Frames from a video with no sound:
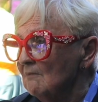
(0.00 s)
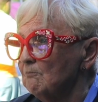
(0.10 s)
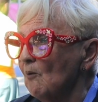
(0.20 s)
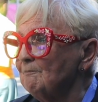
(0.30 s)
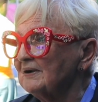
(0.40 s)

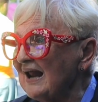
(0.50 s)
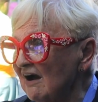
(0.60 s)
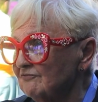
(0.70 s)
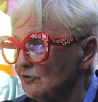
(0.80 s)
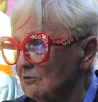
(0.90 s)
bo
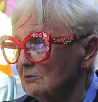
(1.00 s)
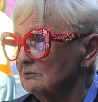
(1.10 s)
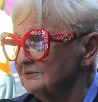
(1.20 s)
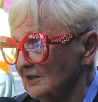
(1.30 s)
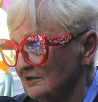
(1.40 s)
prawo,
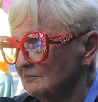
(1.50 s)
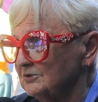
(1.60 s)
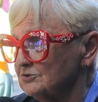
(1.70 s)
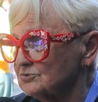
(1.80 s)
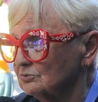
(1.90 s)
tak jak
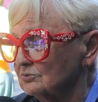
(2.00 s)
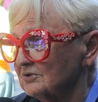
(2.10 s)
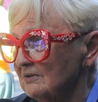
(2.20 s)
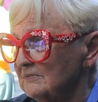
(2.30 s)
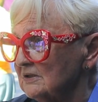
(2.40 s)
my
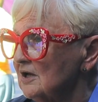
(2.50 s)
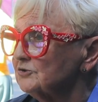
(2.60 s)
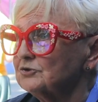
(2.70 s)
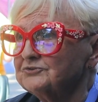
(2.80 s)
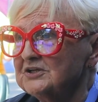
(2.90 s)
dyskutujemy,
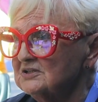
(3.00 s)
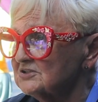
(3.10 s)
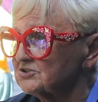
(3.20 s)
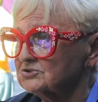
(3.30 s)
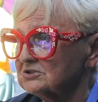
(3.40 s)
to nie
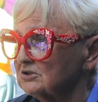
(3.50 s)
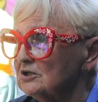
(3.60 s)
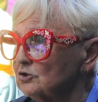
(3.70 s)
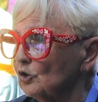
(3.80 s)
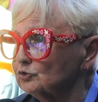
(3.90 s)
jest
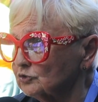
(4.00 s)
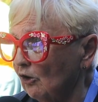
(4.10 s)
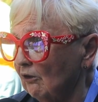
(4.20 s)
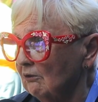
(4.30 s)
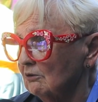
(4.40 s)
tylko
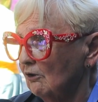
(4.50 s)
to,